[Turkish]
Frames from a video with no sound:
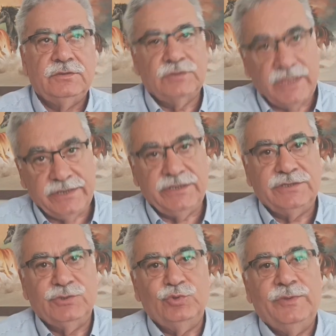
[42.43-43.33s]
Her
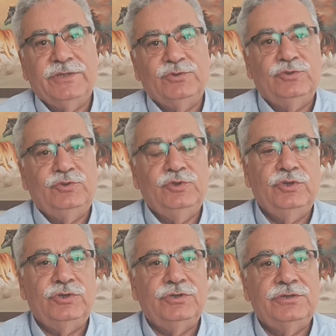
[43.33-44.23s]
yerde duman
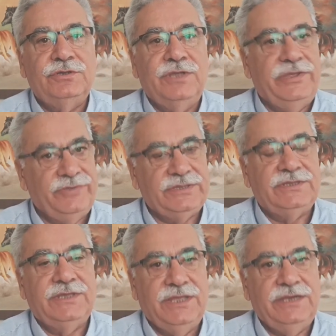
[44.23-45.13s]
tutuyor. Evet,
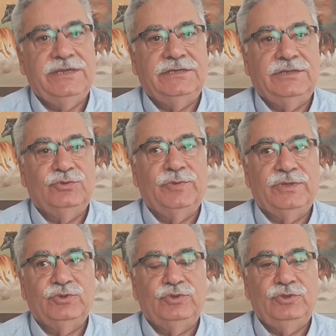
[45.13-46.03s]
her yerde
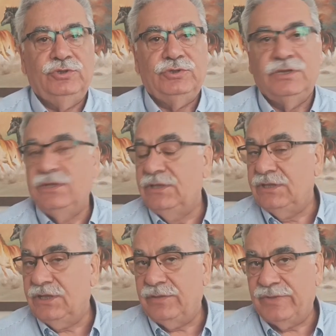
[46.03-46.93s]
duman tutuyor
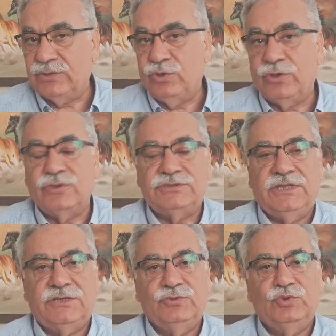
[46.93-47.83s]
ama
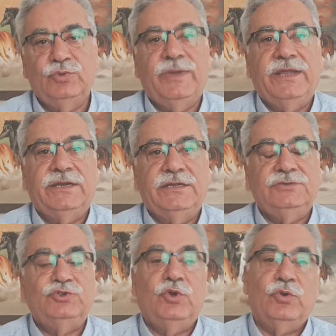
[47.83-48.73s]
Torosların
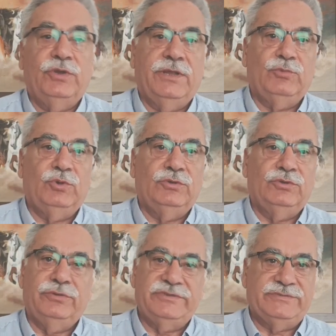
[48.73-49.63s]
dumanının çok önemli
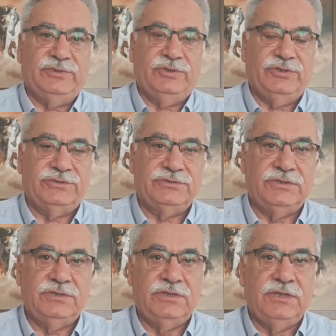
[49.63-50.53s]
olduğunu biz biliyoruz.
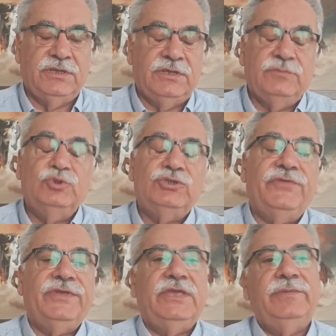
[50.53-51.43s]

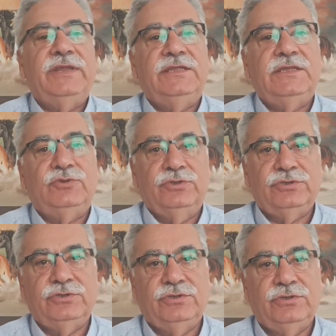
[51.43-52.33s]
Mustafa Kemal
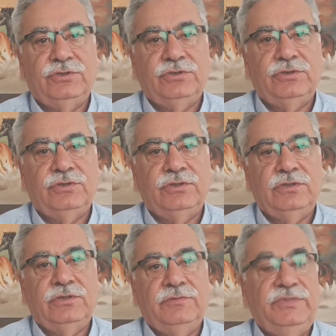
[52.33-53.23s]
Atatürk
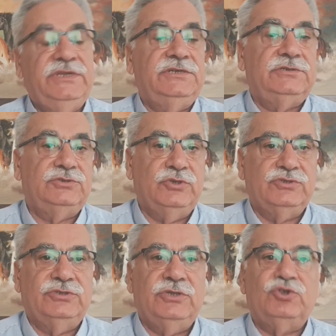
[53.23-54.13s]
bir
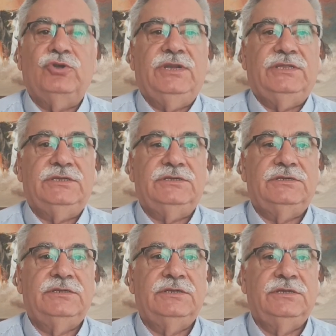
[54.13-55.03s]
sözünde şöyledir.
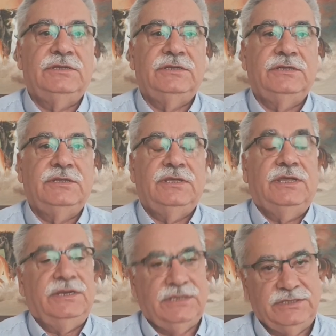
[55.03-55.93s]

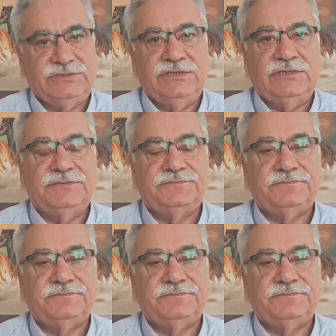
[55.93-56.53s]
Arkadaşlar,